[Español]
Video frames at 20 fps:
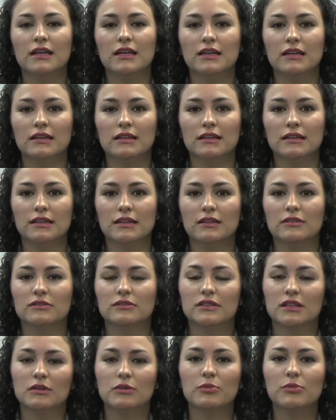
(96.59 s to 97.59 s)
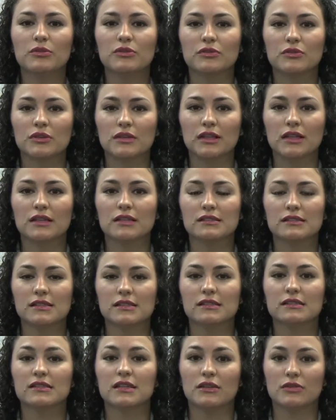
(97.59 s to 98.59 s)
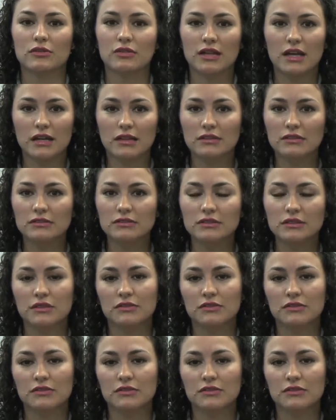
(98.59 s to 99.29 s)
eh, que nos dan oportunidades de desarrollarnos